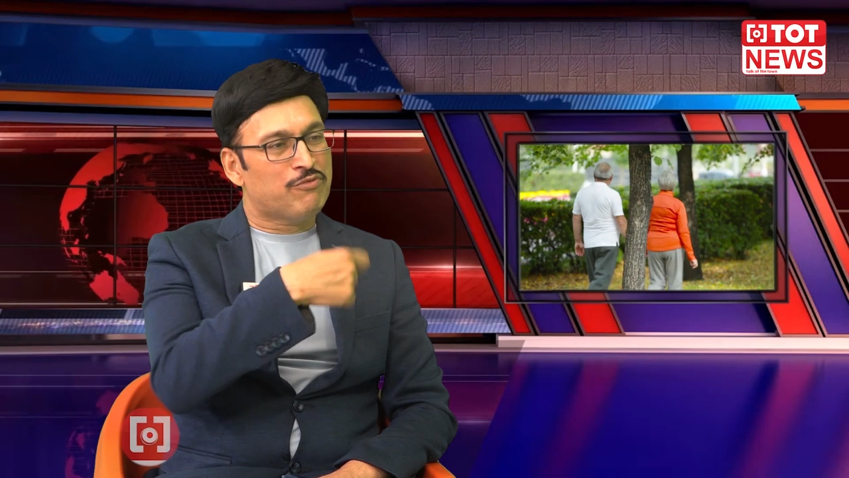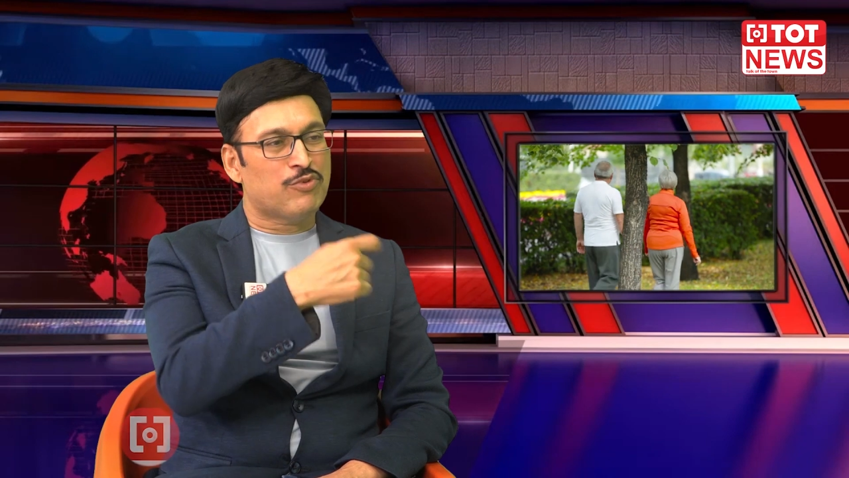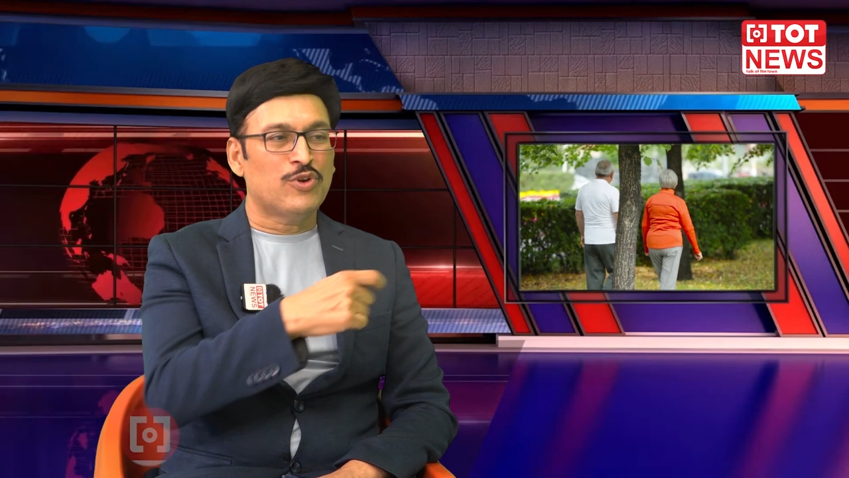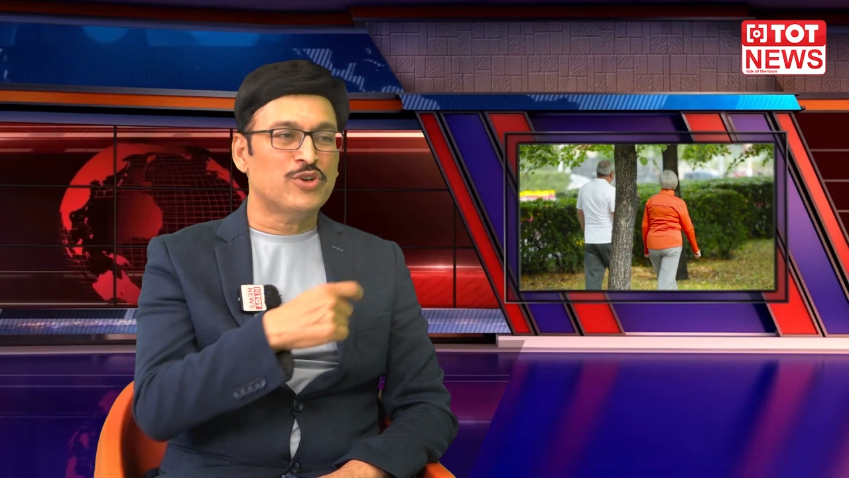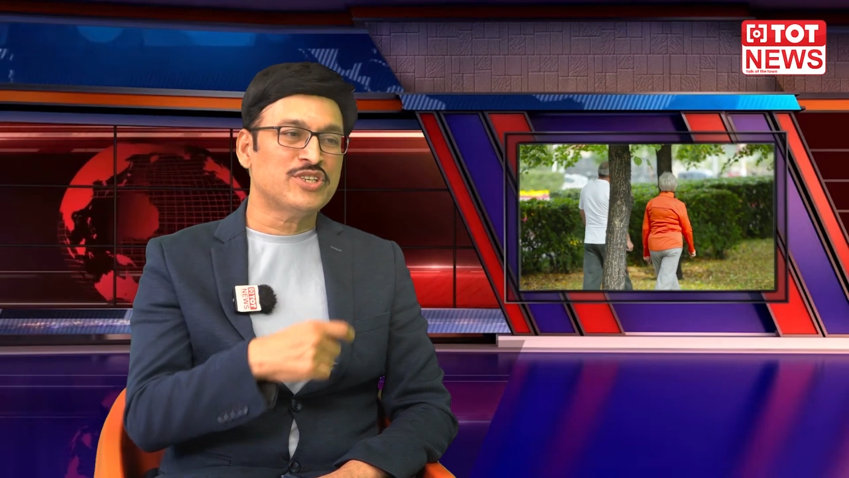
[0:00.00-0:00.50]

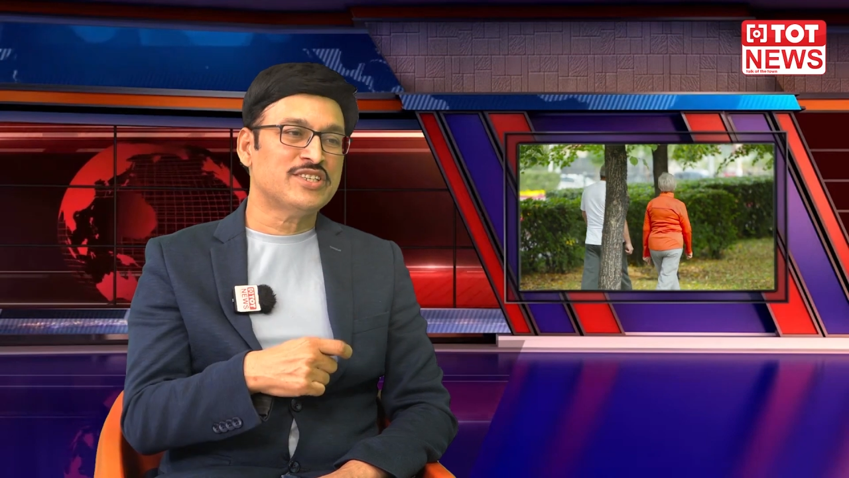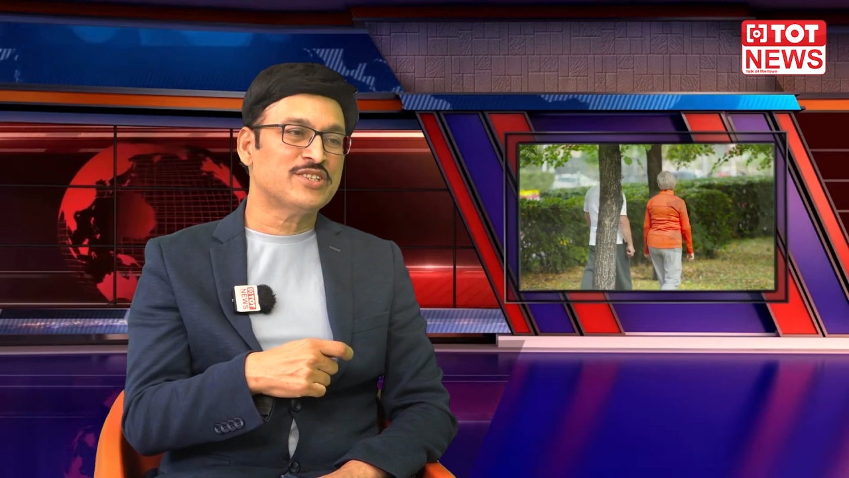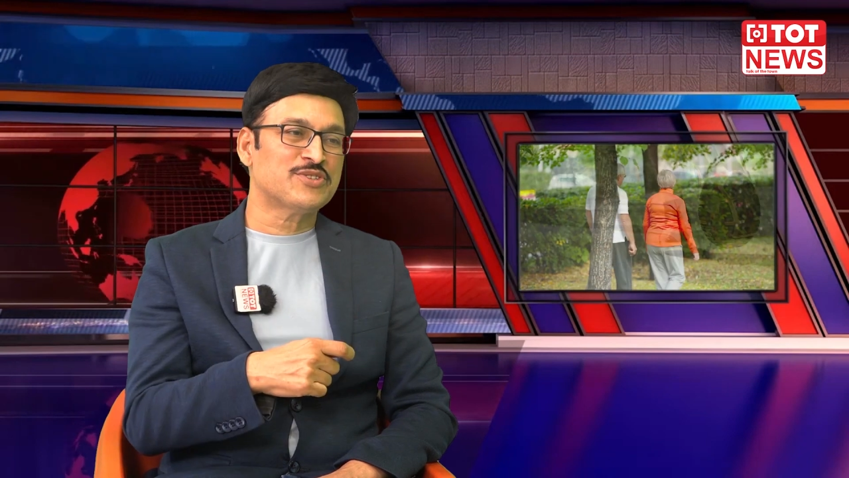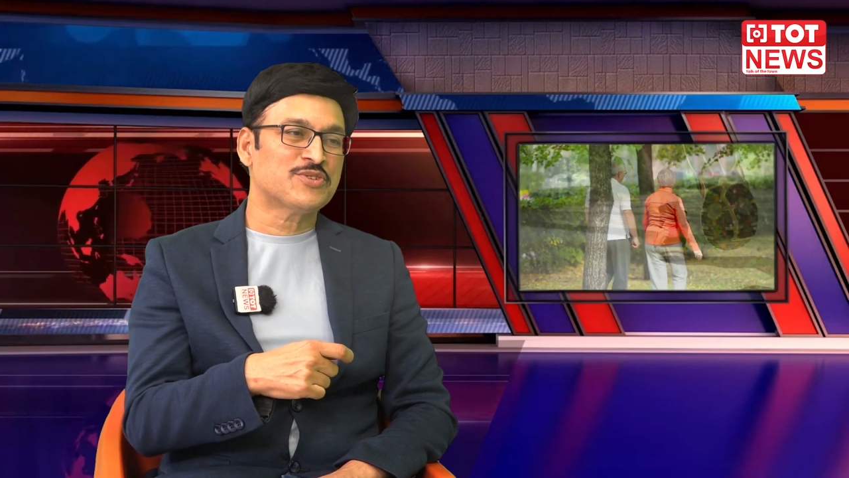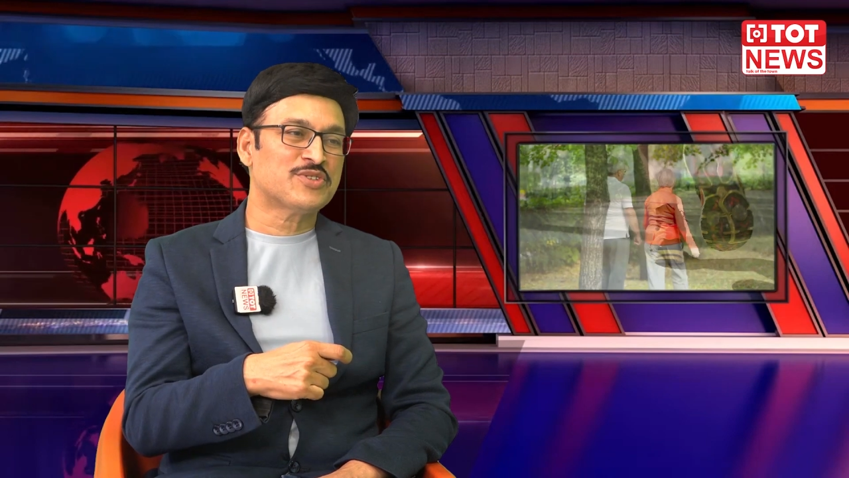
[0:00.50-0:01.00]
ఫుడ్లో
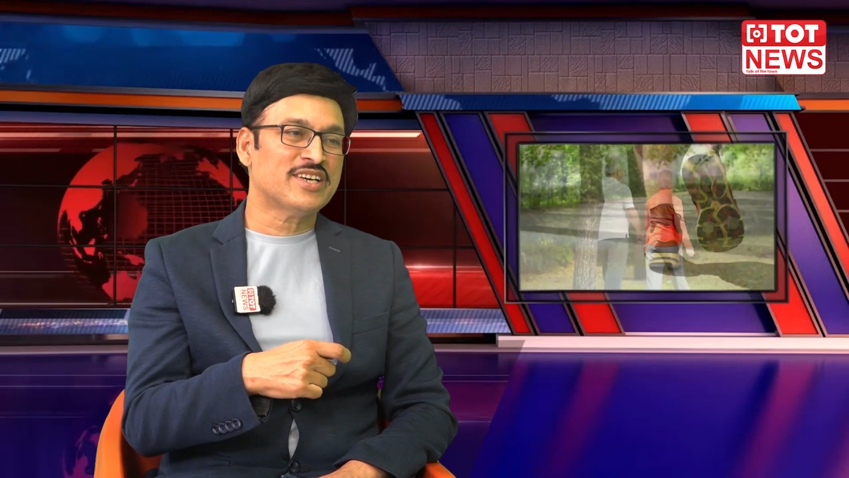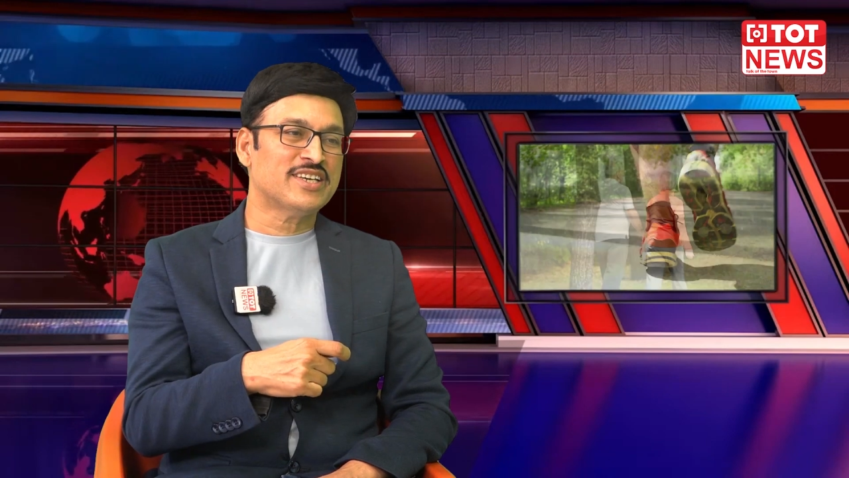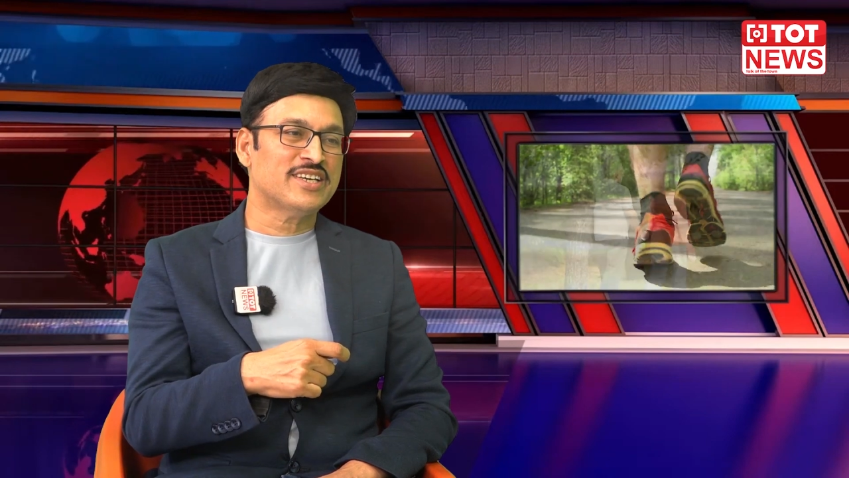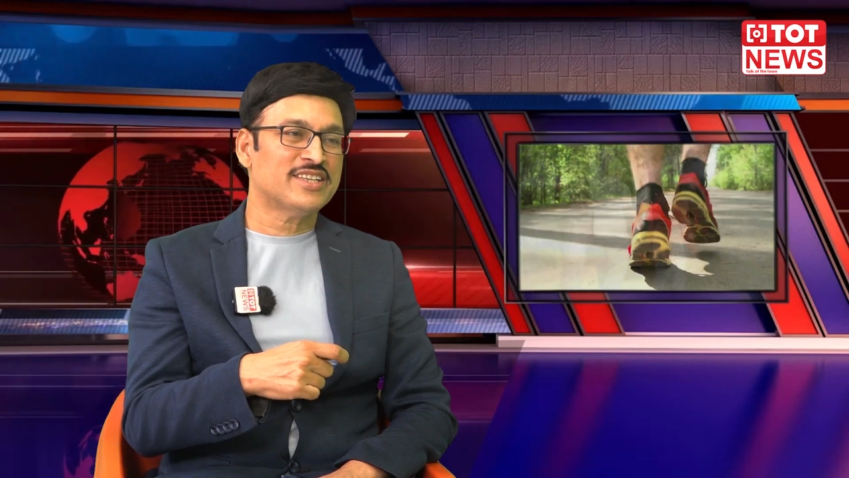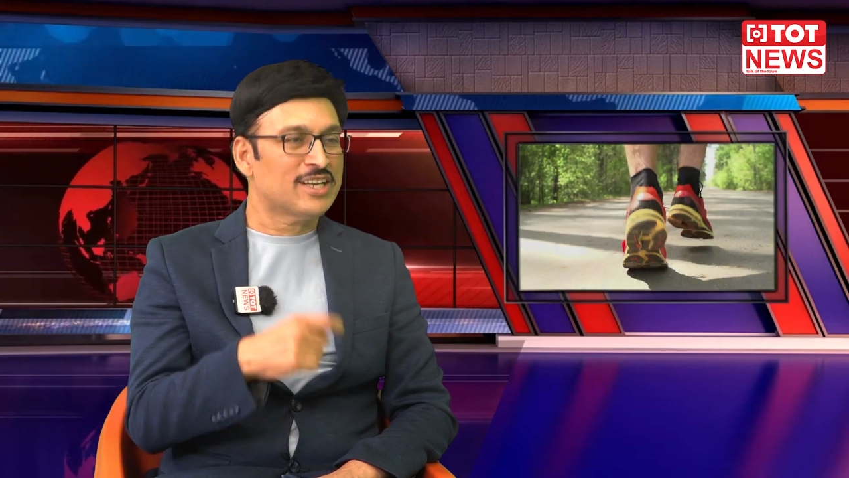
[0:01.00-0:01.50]
చేంజెస్
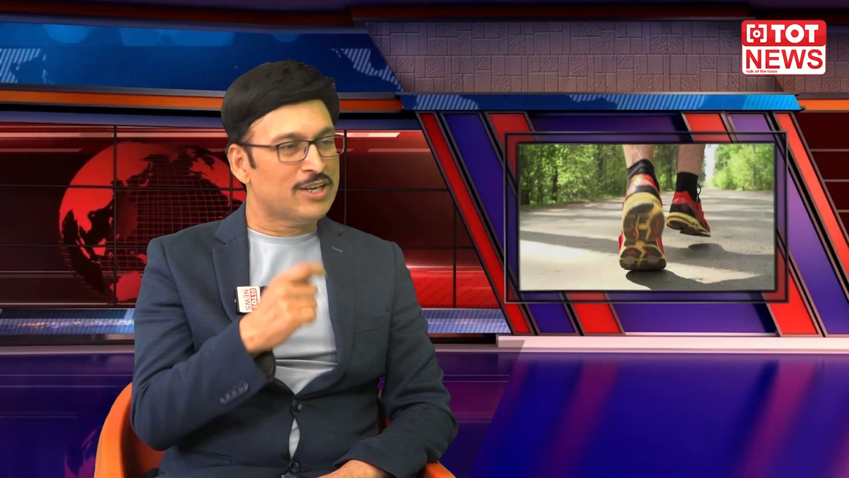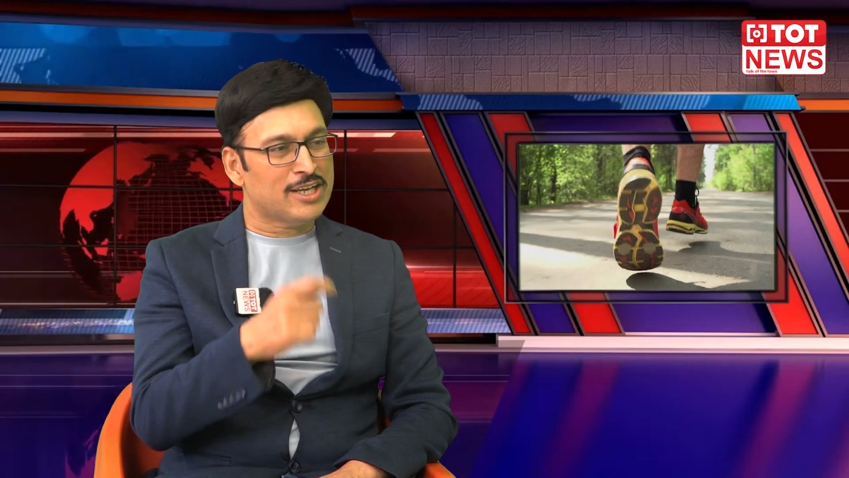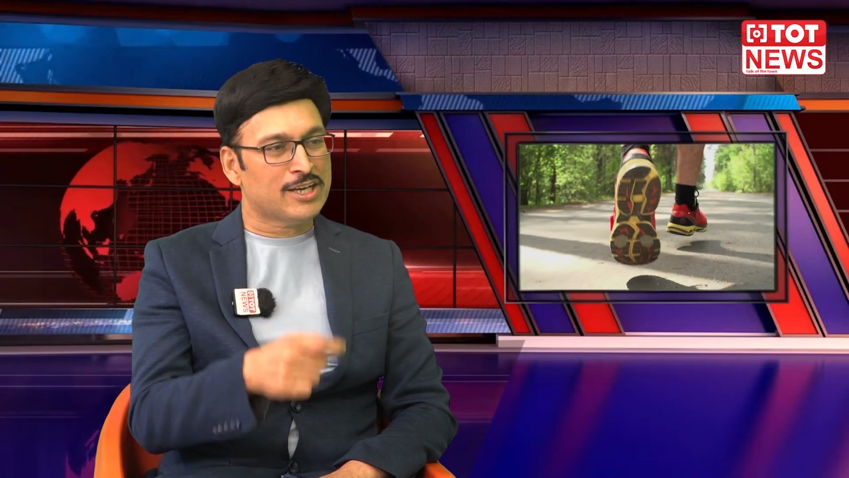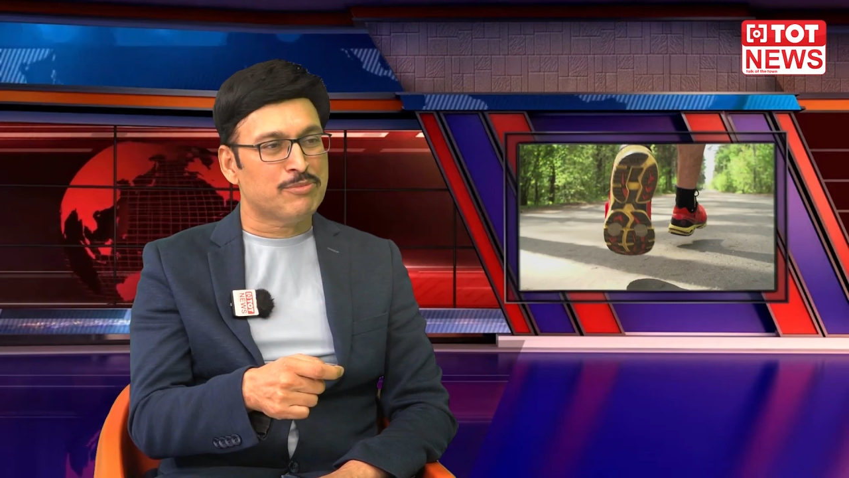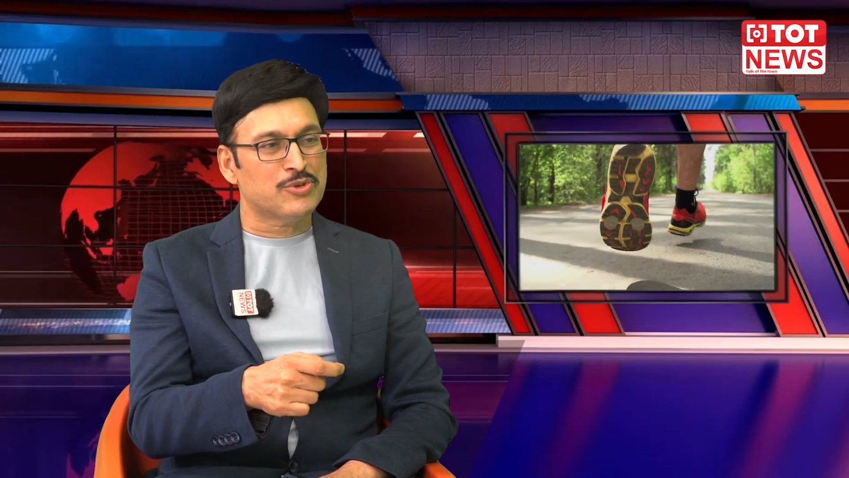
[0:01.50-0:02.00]
వస్తాయి
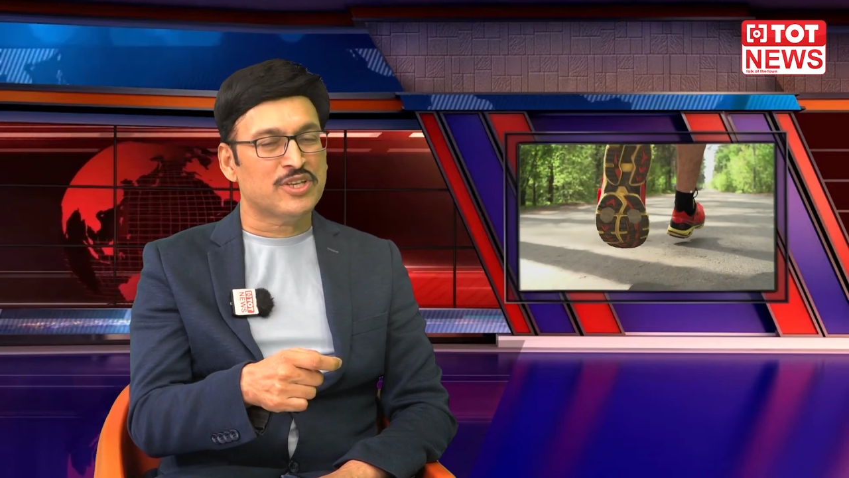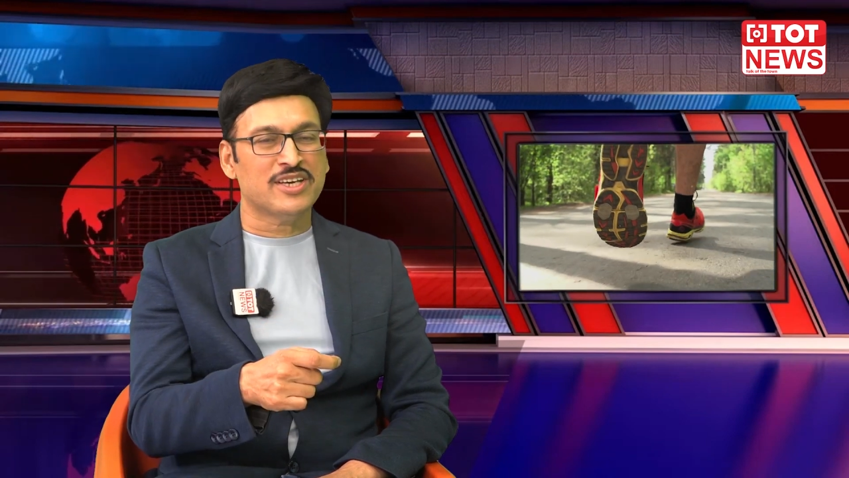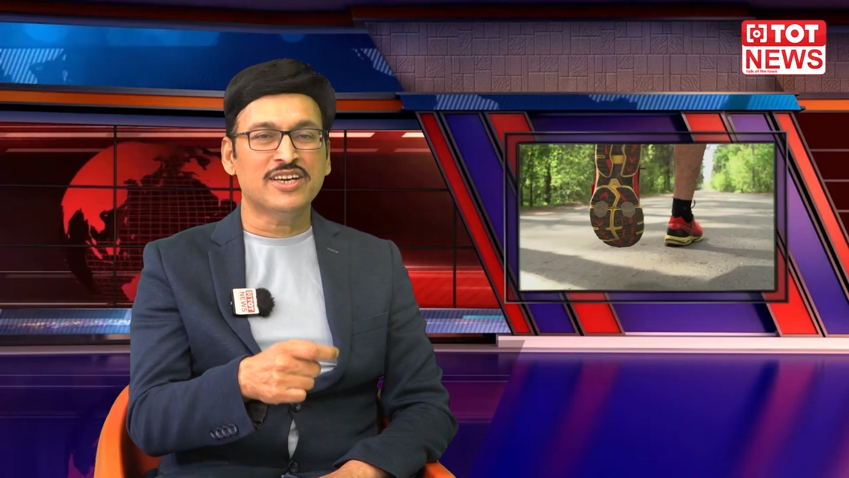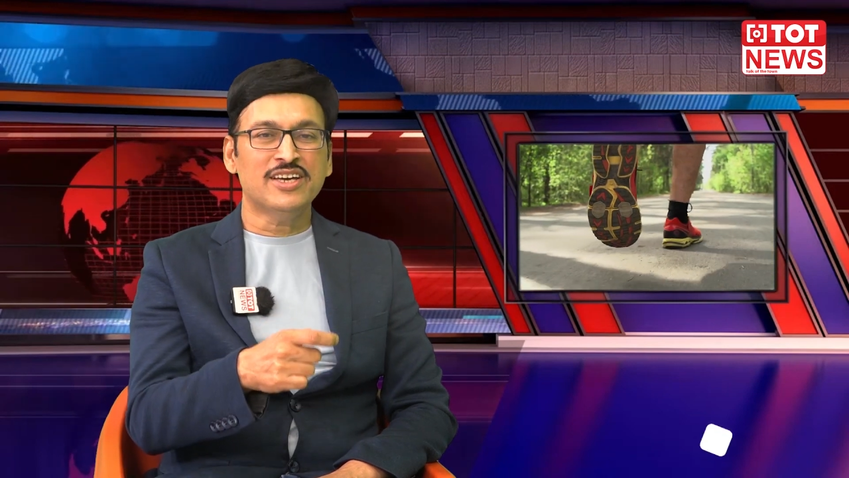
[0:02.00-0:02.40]
తరలేకపోతే